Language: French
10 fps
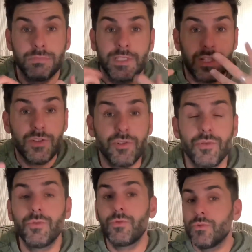
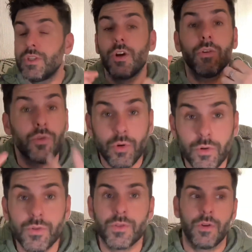question ni en
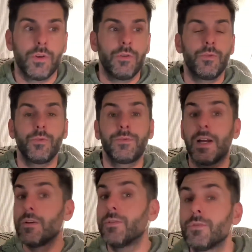cause le
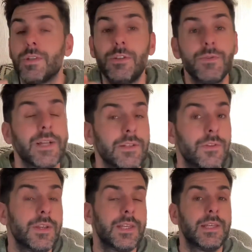talent de
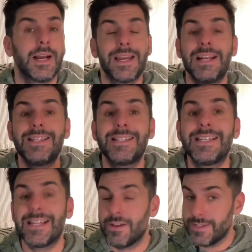l'illustrateur qui a
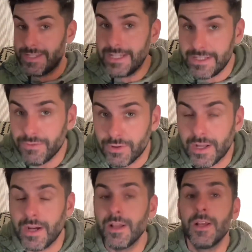réalisé euh, ces
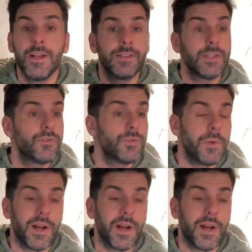livres-là. C'est juste par